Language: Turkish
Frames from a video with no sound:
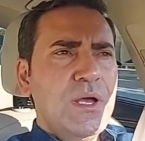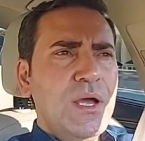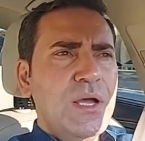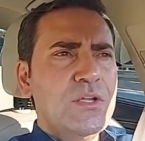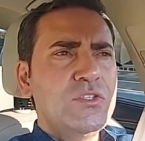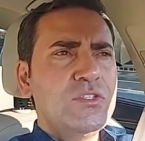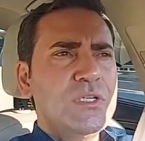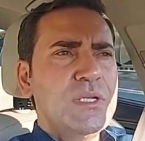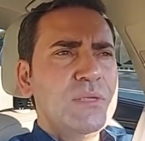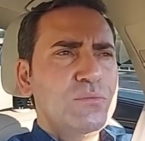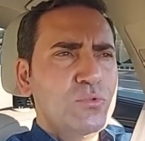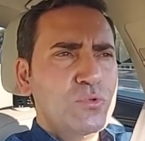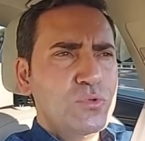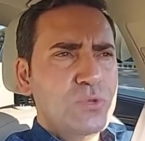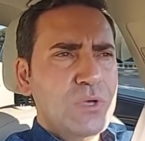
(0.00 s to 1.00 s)
her şey
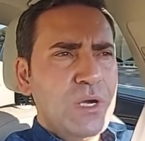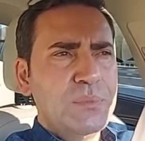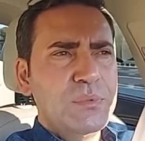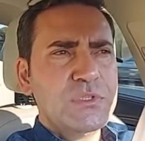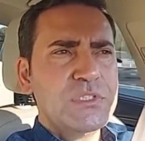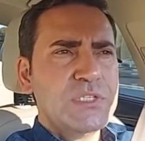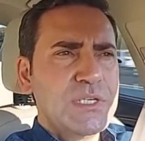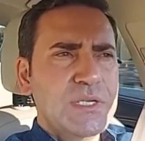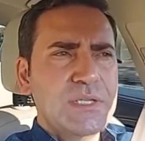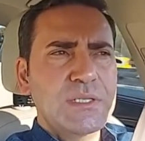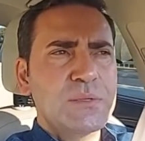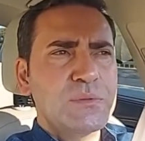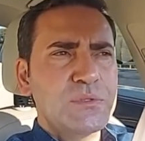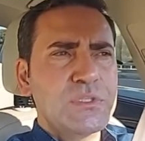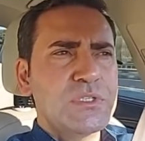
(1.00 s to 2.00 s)
bu apaçık
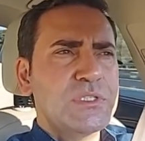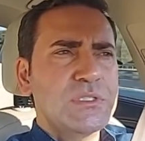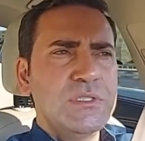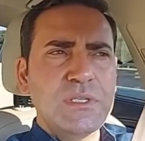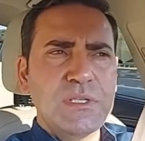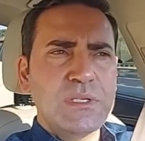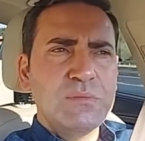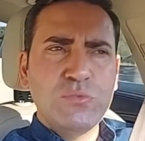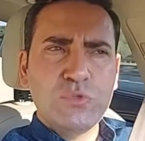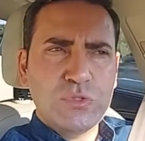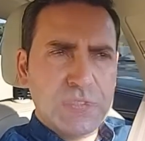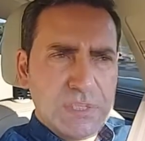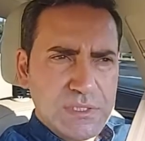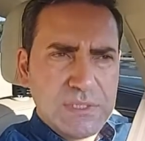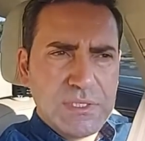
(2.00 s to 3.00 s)
kitabın içindedir
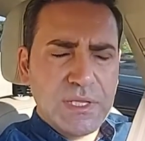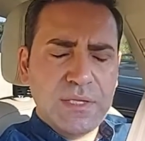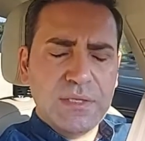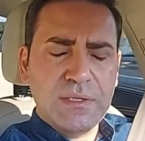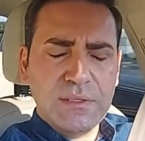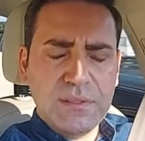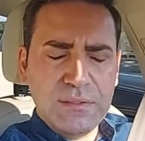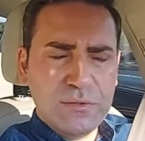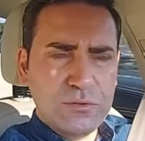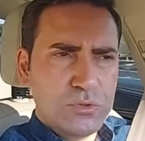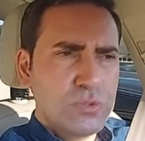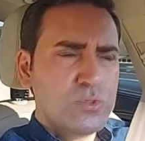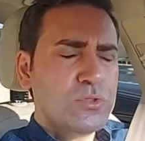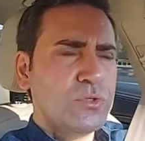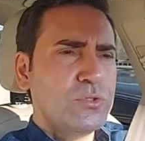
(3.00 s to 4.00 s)
müjdesi de
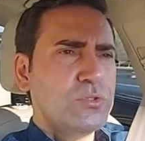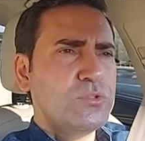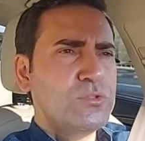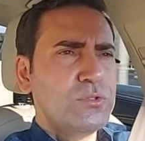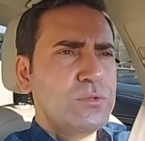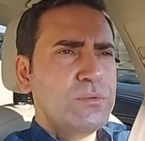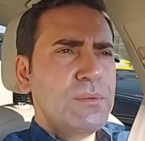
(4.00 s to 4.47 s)
söz konusu.